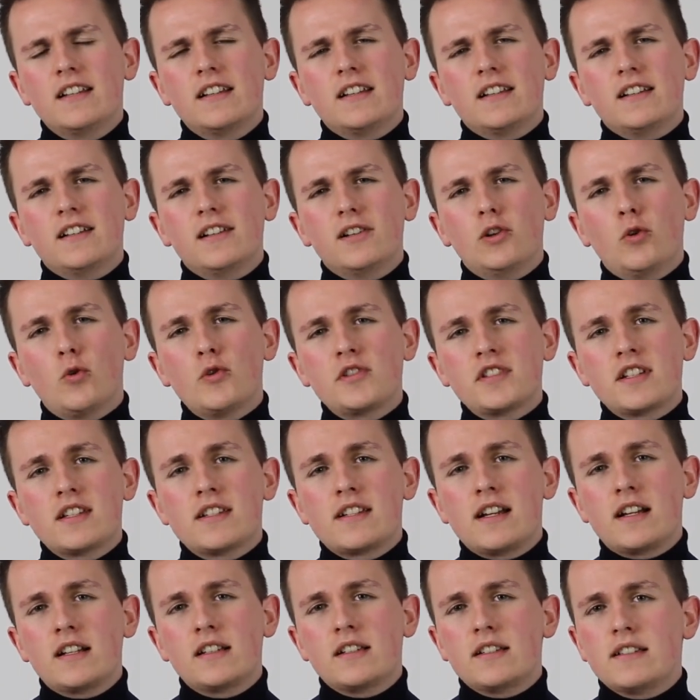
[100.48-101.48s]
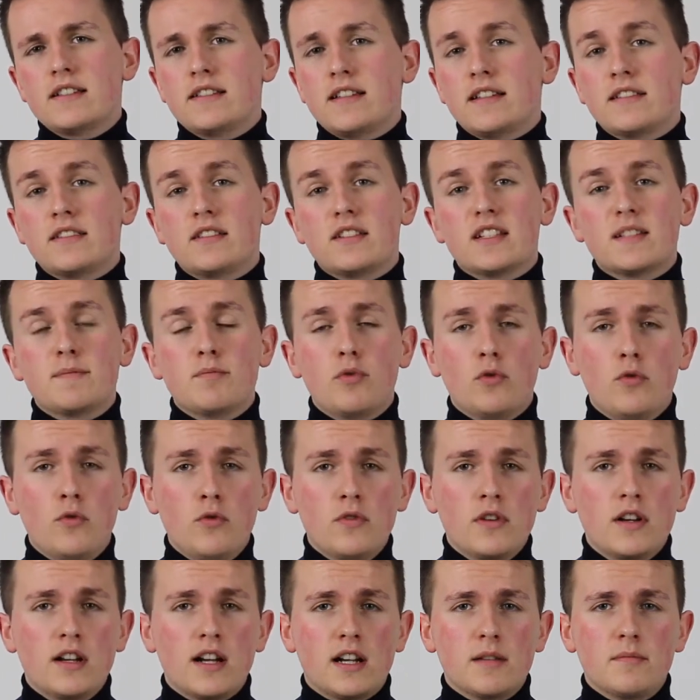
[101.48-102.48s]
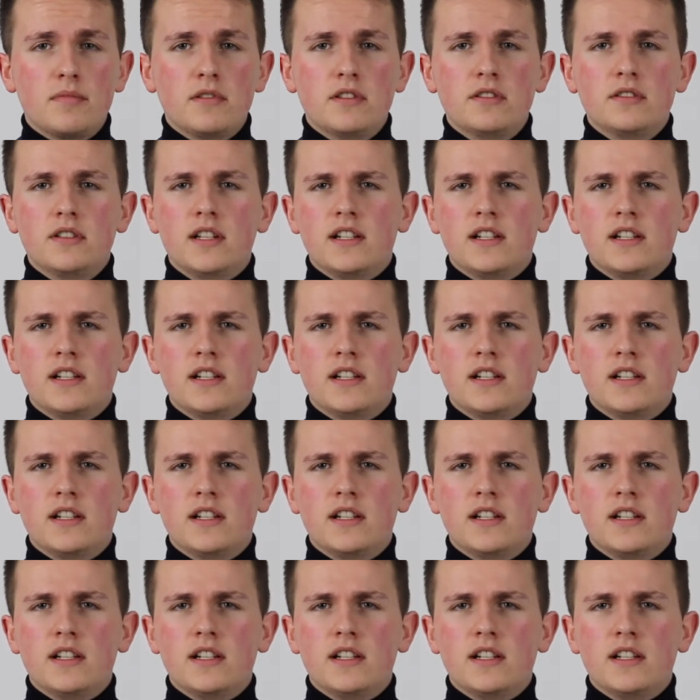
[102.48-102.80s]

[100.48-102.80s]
äh, losgegangen ist, dass ich ins Büro gegangen bin.